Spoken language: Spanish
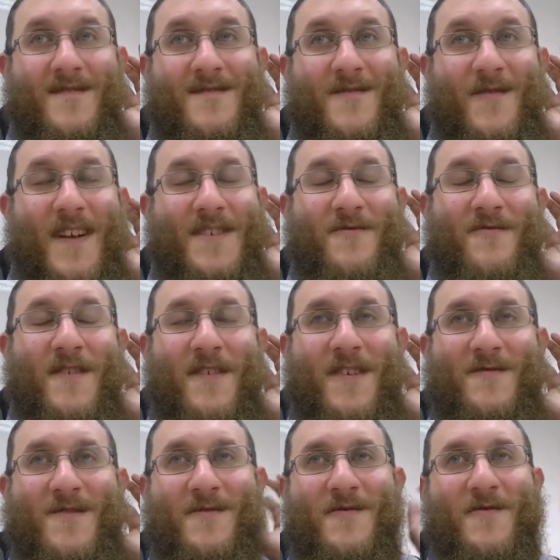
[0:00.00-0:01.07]
Una segunda, una,
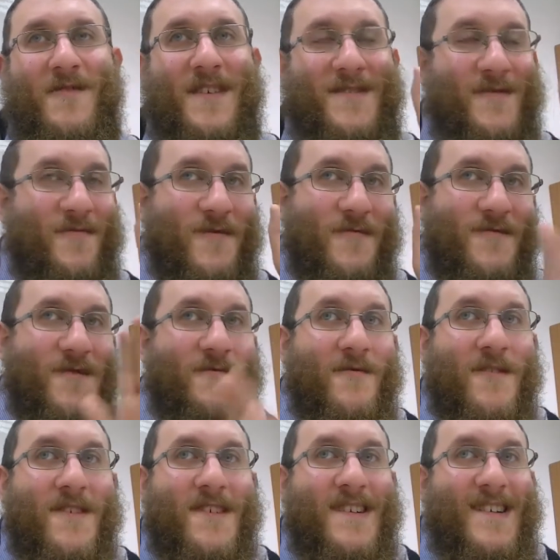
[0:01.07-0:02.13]
un segundo, una segunda, un
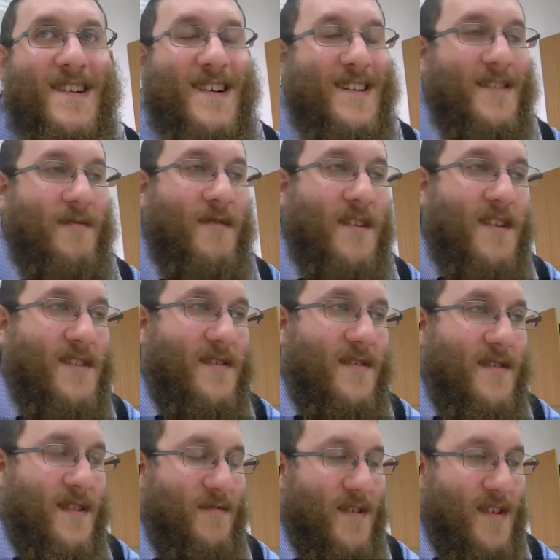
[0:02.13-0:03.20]
segundo. También
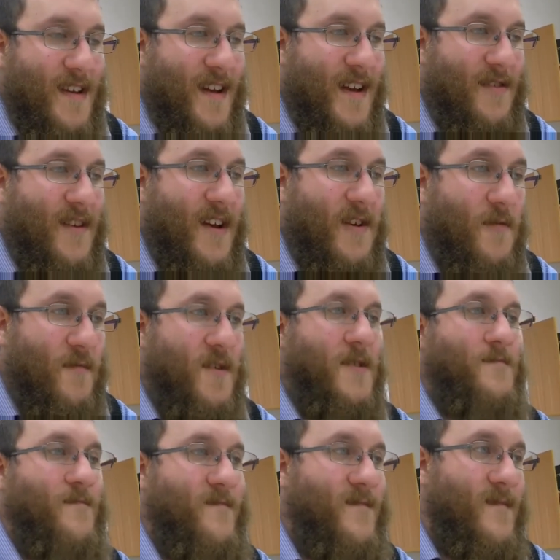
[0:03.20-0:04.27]
también está escrito en Ayom Bion,
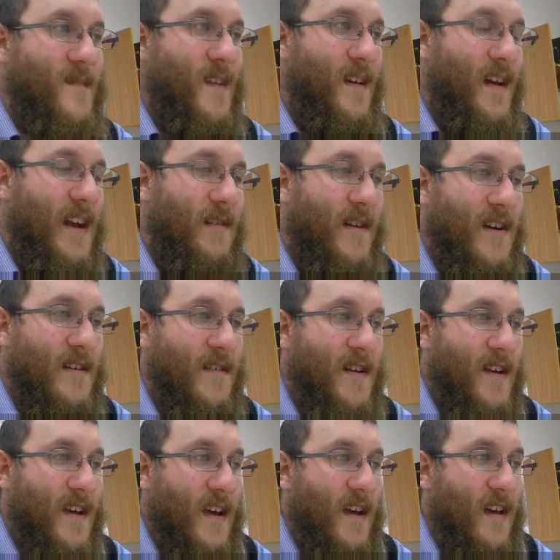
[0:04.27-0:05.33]
escribe el
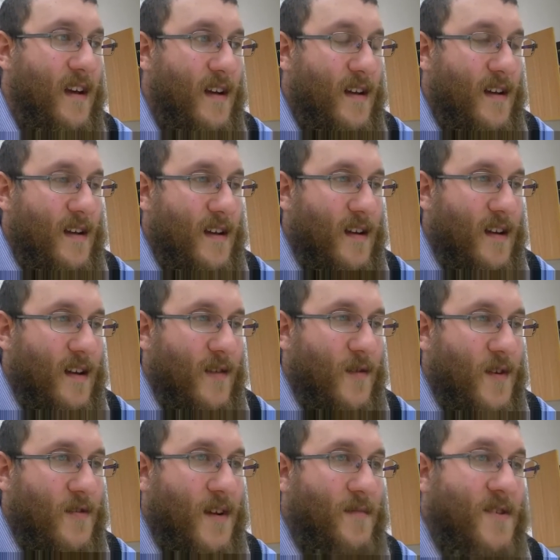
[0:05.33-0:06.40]
breve que
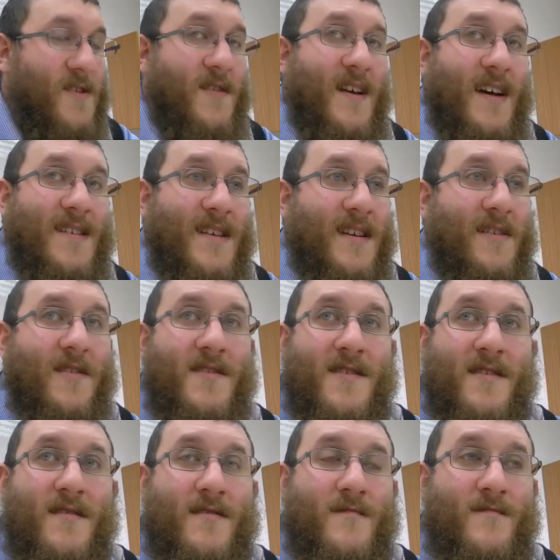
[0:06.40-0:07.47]
cuando una persona hace
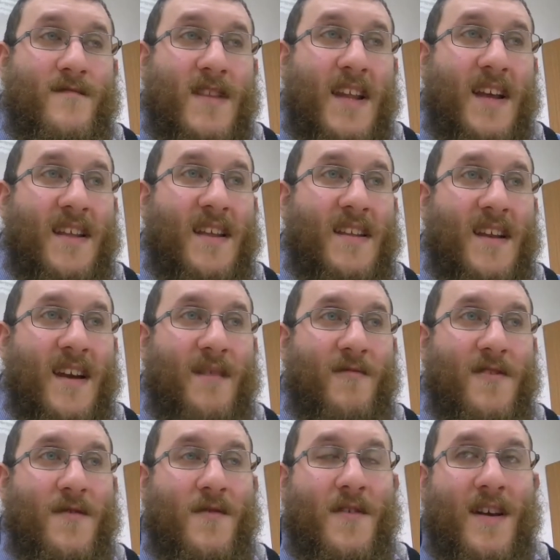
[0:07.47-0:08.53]
negocios, tiene que entender que el
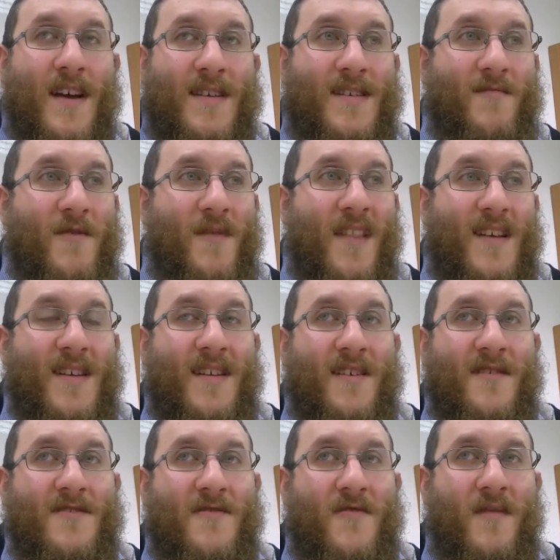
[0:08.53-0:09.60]
motivo que Hashem lo manda a hacer
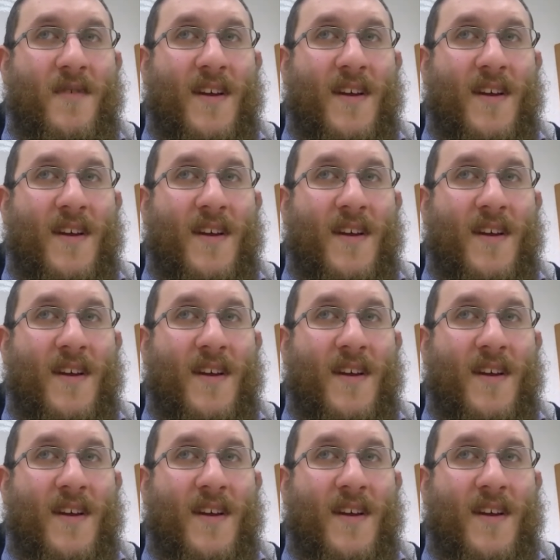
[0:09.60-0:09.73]
negocios no es